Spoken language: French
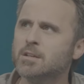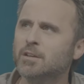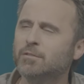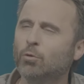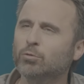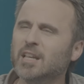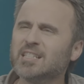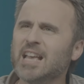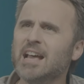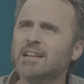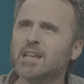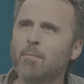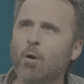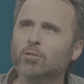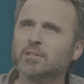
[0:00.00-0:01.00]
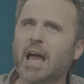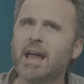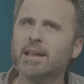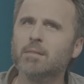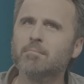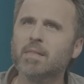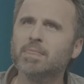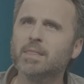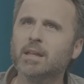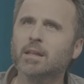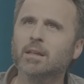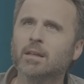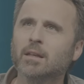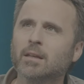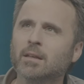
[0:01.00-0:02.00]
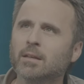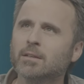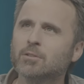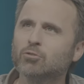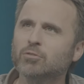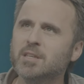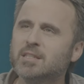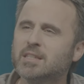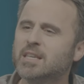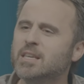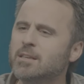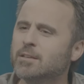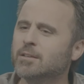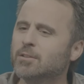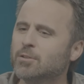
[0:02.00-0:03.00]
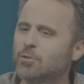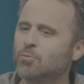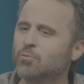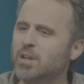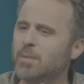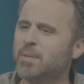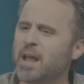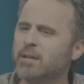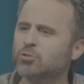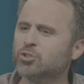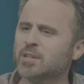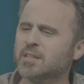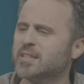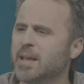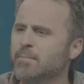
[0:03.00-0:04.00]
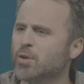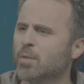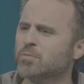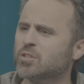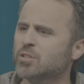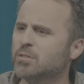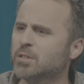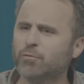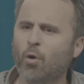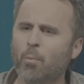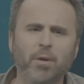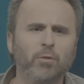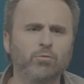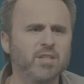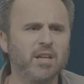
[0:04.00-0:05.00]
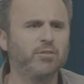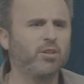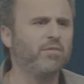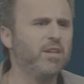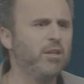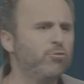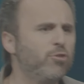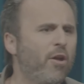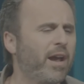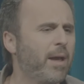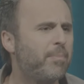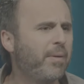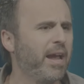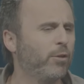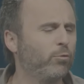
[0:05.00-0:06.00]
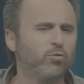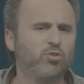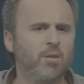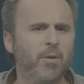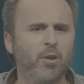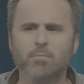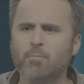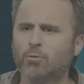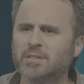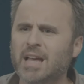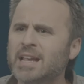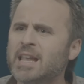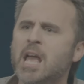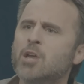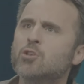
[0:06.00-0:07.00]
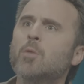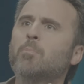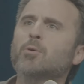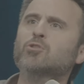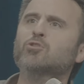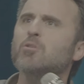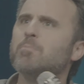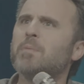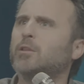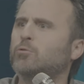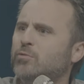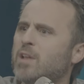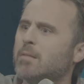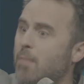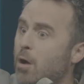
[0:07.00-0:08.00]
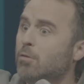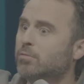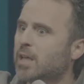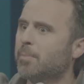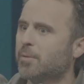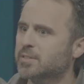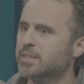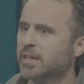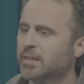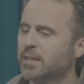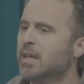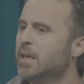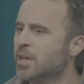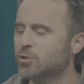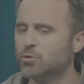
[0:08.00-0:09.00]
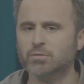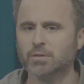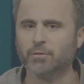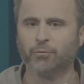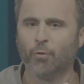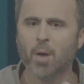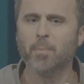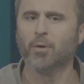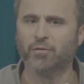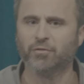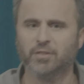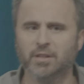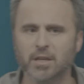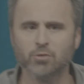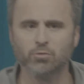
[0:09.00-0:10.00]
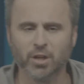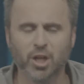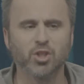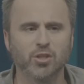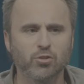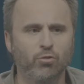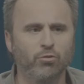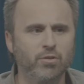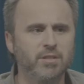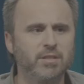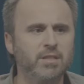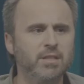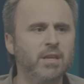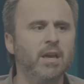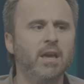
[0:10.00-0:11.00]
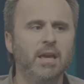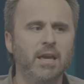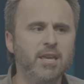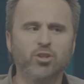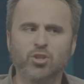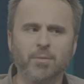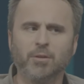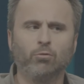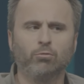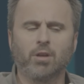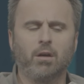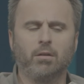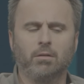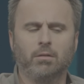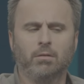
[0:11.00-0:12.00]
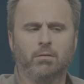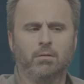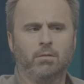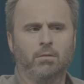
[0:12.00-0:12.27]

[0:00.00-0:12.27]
Il faut descendre les montagnes maintenant, sur les skis ou les planches. Simple comme ça. Des fois, on peut être au centre-ville une heure après, être au sommet d'une montagne. Il n'y a pas ça partout dans le monde en passant. Il hein. faut en profiter. C'est une richesse qu'on a ici et il n'est jamais trop tard.